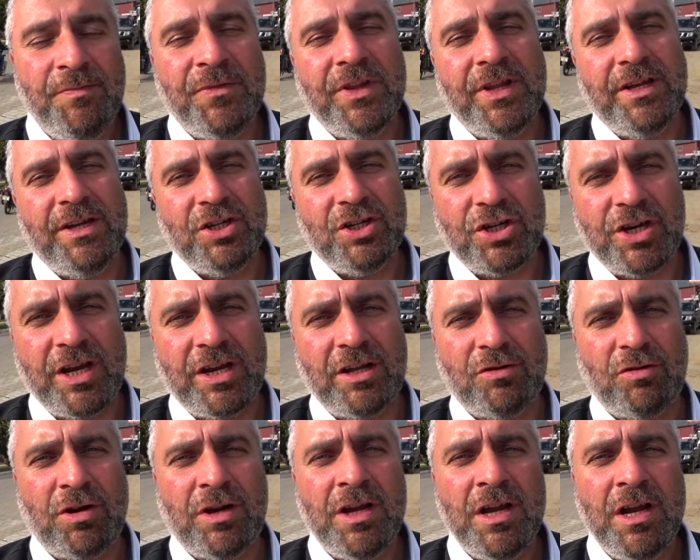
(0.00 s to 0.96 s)
Э, человек,
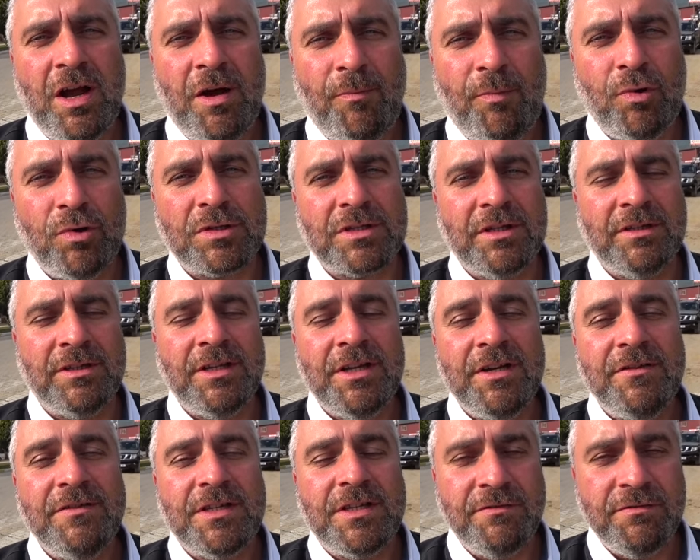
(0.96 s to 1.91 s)
который послан
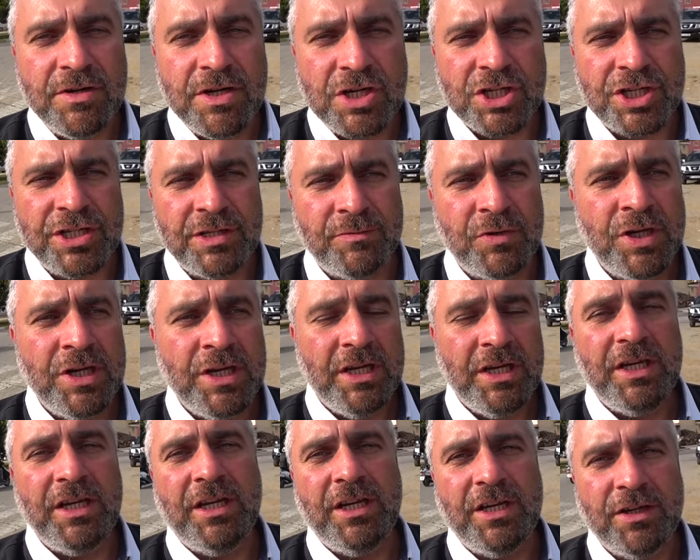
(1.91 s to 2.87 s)
Всевышним,
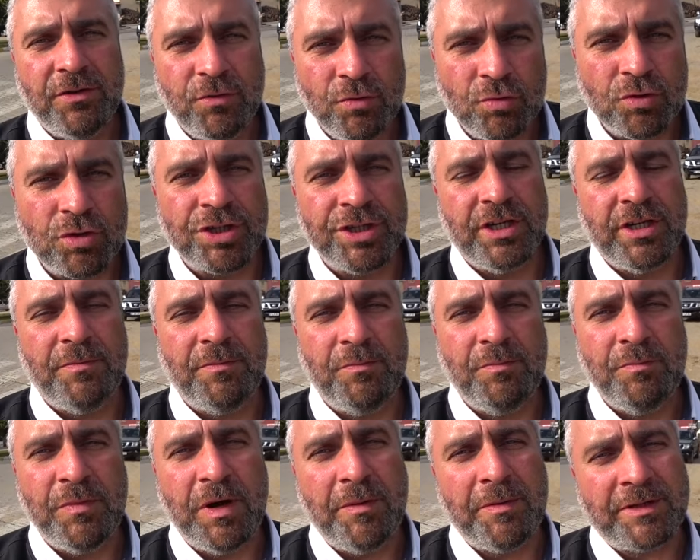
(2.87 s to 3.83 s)
и нужно
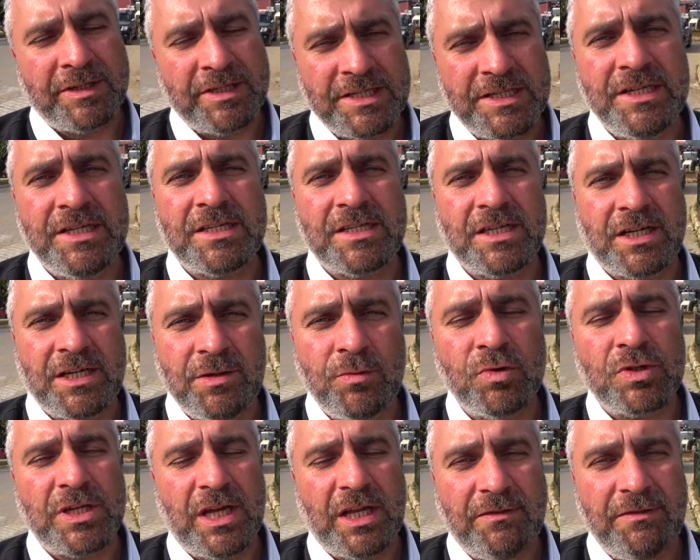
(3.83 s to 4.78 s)
а, относиться к
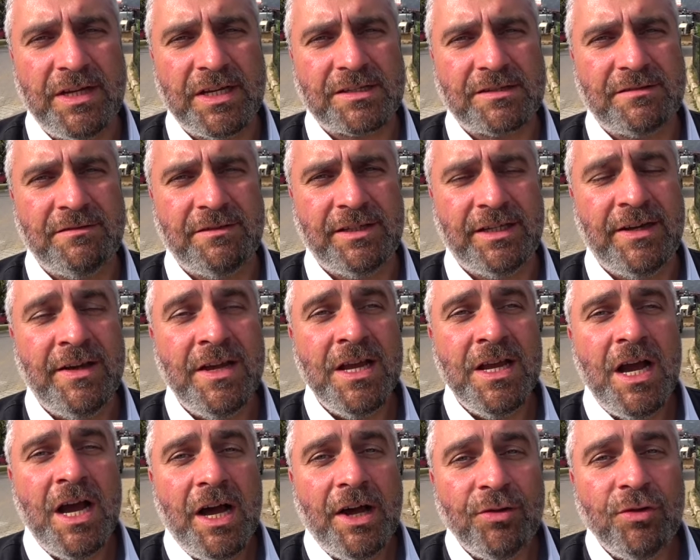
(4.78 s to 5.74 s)
нему соответственно.
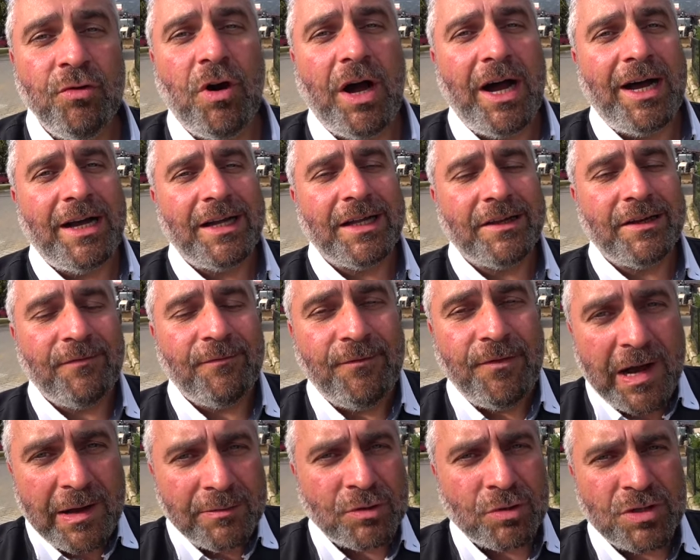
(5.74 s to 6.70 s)
Ну а
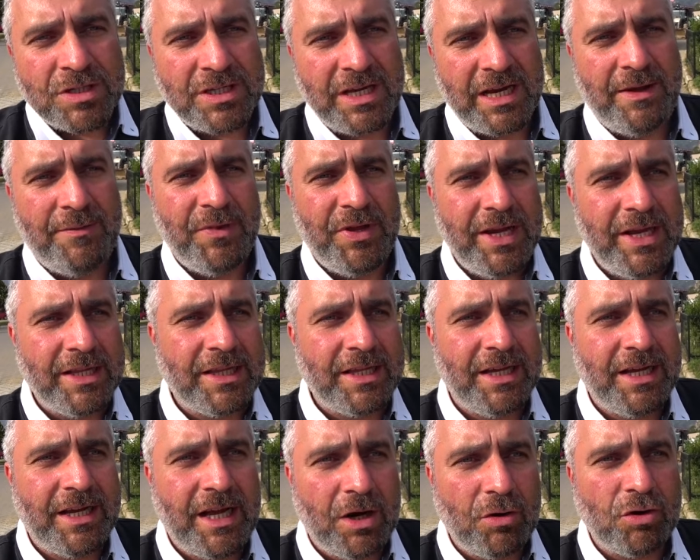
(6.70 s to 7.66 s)
вам, друзья,
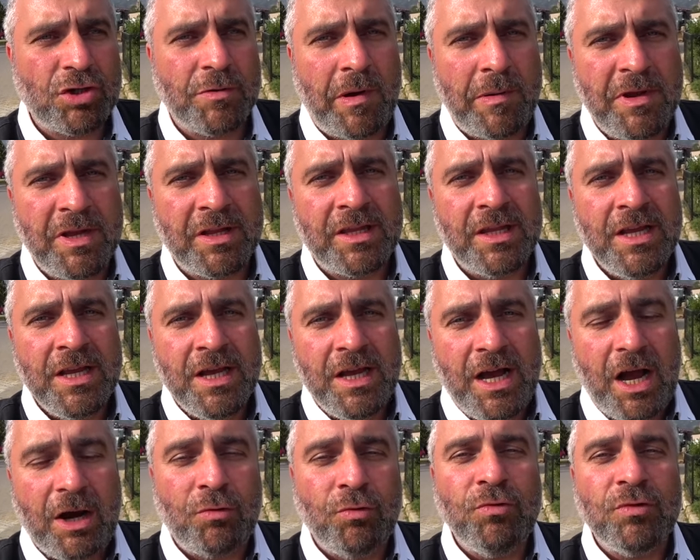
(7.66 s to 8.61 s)
это хороший момент
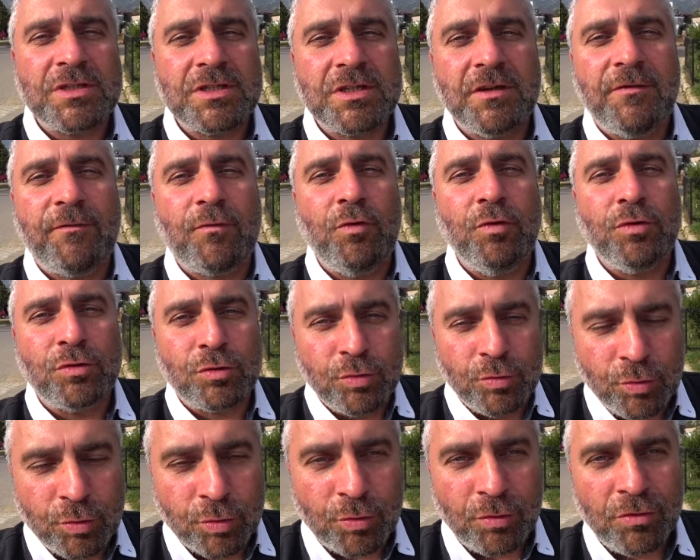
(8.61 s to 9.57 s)
окунуться в
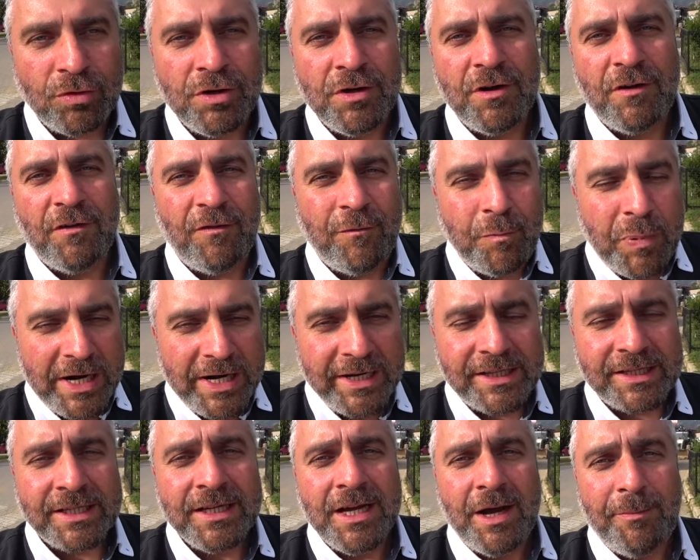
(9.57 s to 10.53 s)
культуру, в быт,
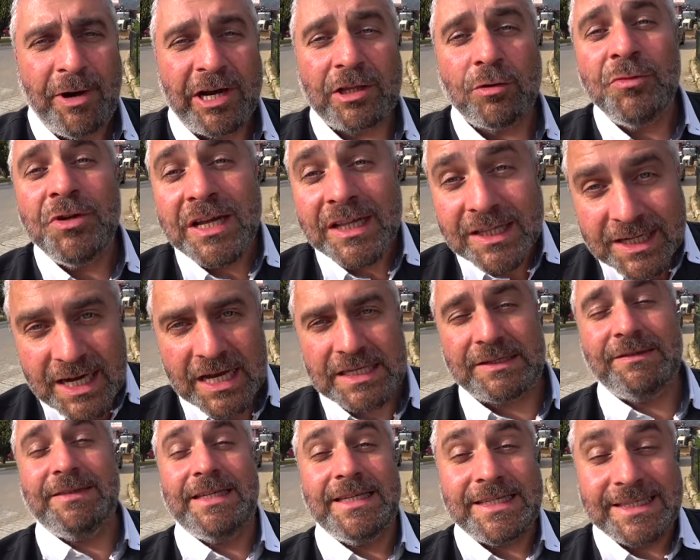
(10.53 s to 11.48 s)
поэтому не
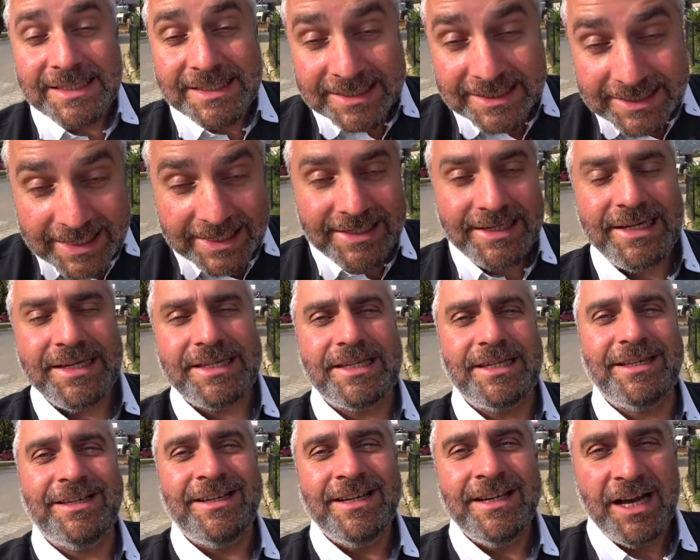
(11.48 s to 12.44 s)
отказывайтесь,
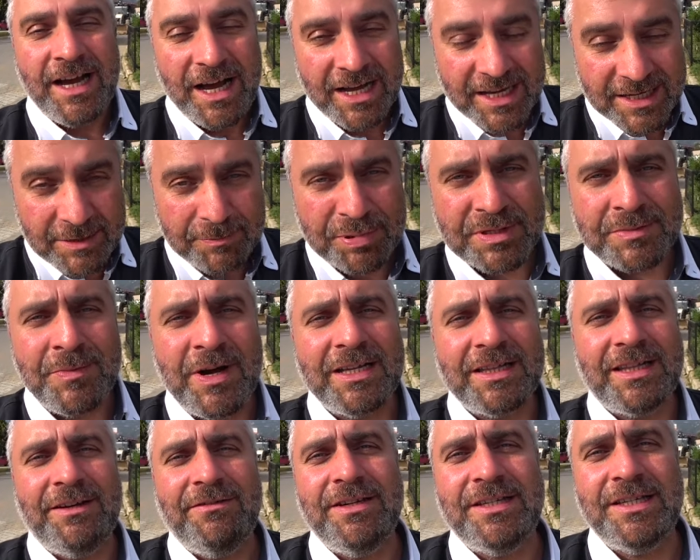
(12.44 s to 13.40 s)
ходите,
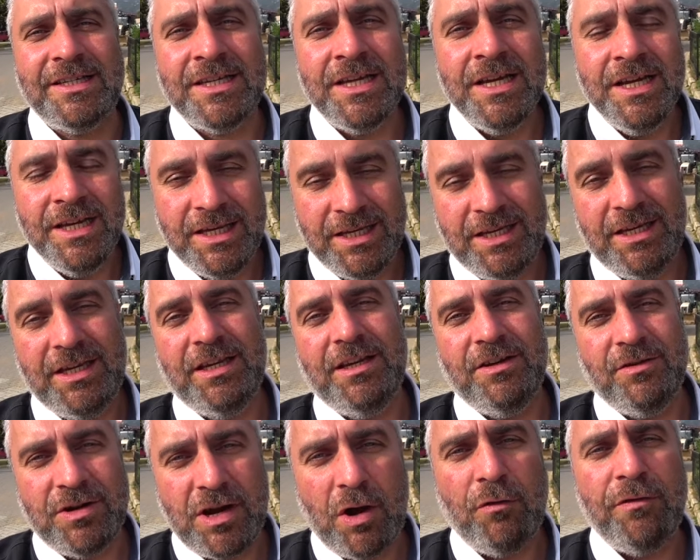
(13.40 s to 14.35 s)
обсматривайтесь,
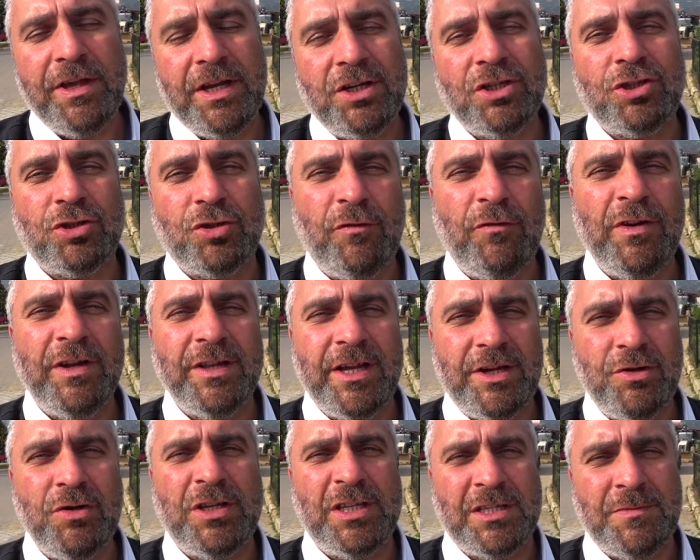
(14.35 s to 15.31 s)
и я уверен, что вы
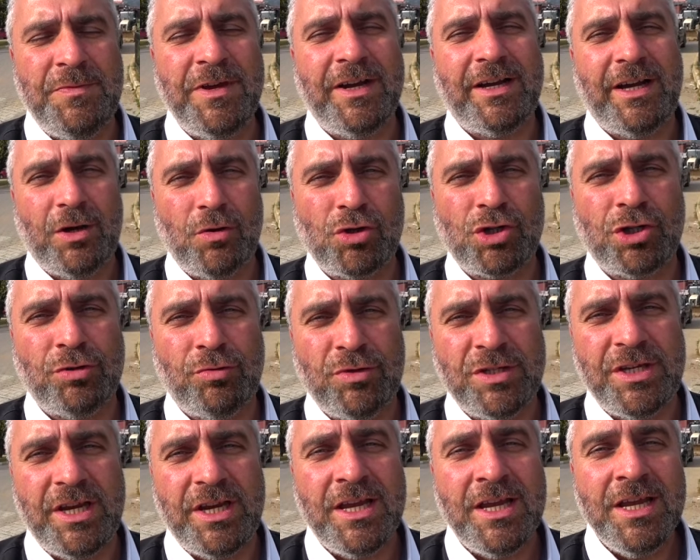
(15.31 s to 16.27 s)
найдете себе хороших
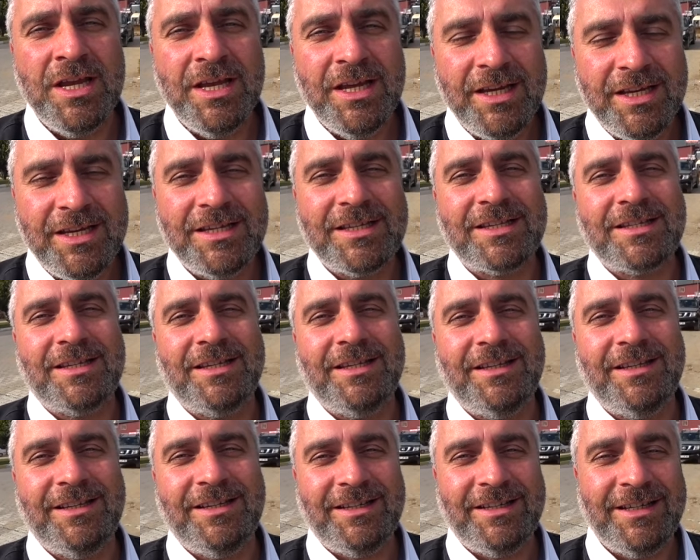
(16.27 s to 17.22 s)
друзей из
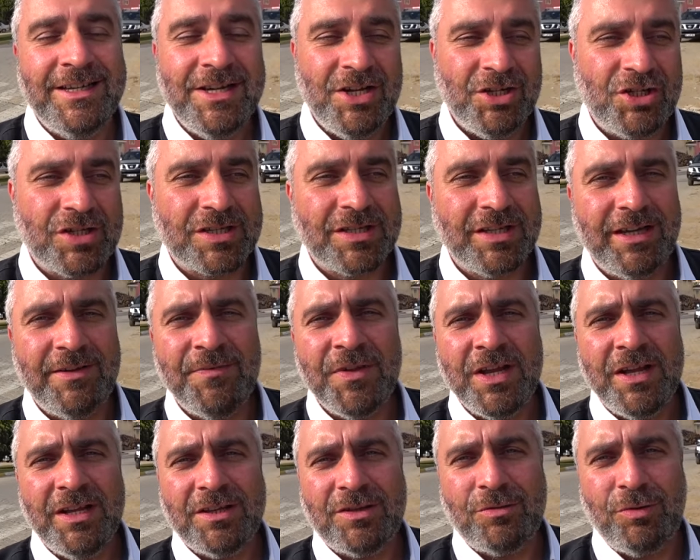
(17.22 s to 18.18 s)
э, числа
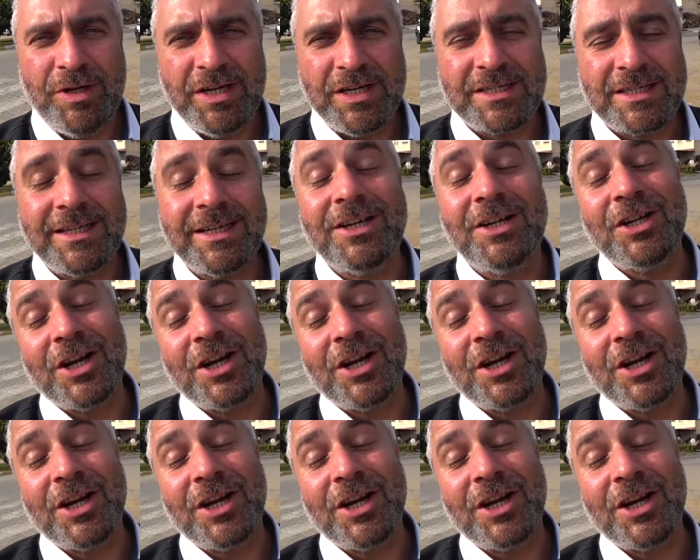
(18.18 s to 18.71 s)
турецких